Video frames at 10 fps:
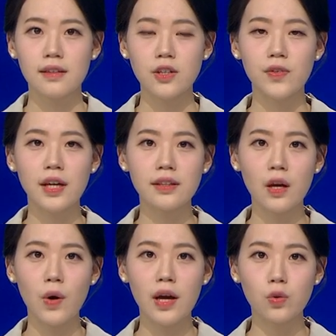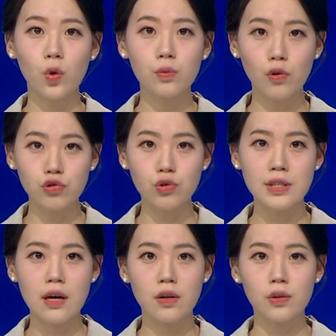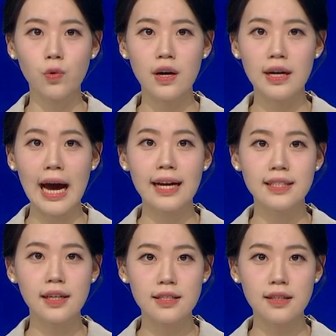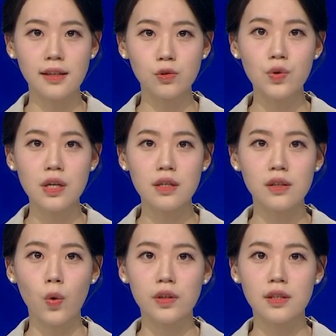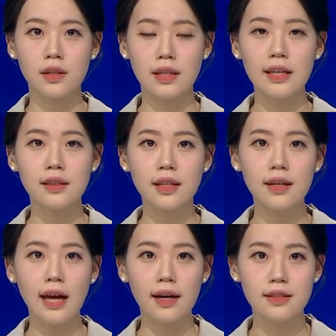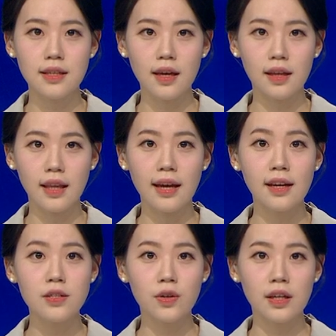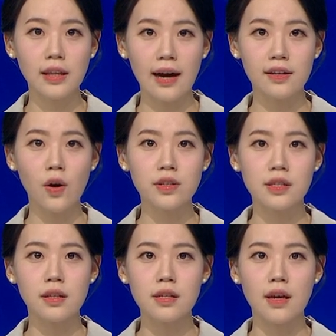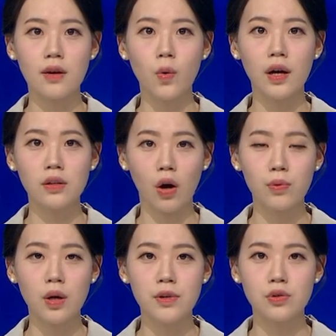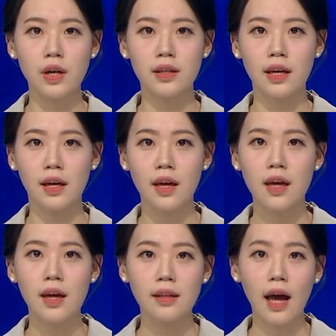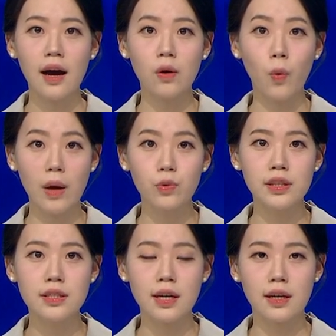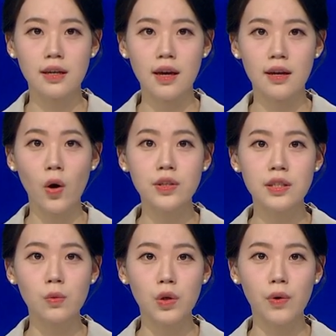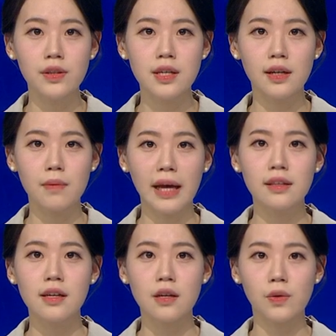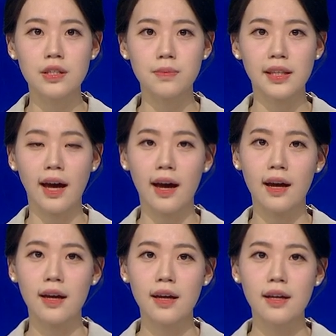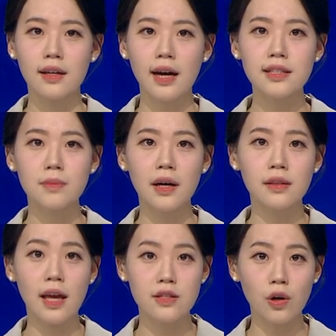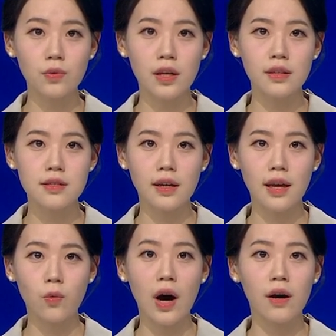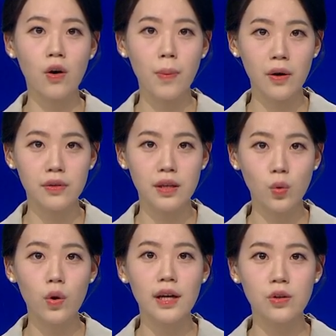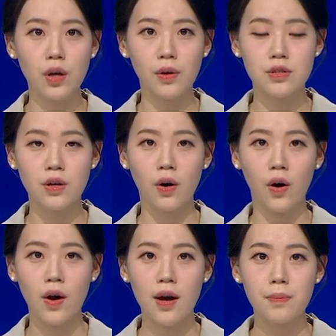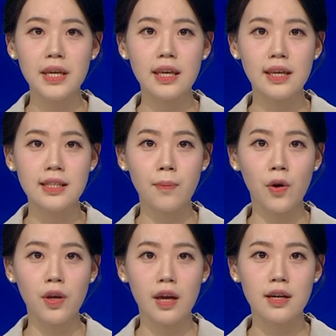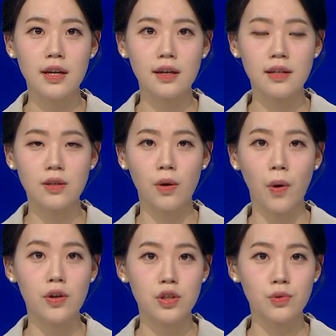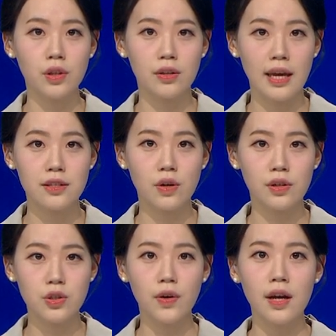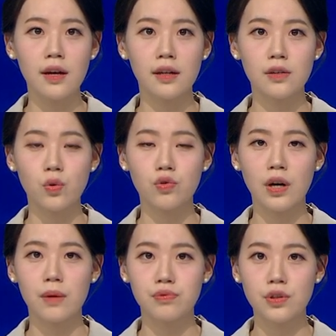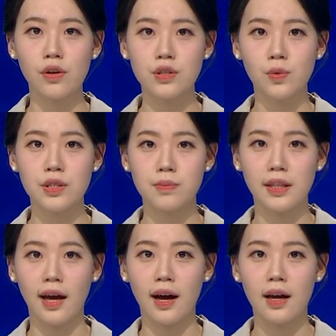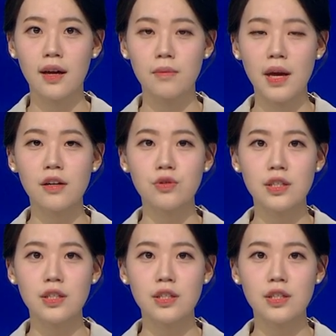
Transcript: 전당대회 돈봉투 사건과 가상자산 투기 의혹 등 이딴 악재의 대대적인 당 혁신을 예고한 더불어민주당이 당 외부 인사에게 혁신위원장을 맡기기로 했습니다. 하지만 내정된 인사의 과거 발언이 논란이 되면서 비이재명계 일각에서 벌써부터 내정을 철회하라는 요구가 불거지고 있습니다. 배수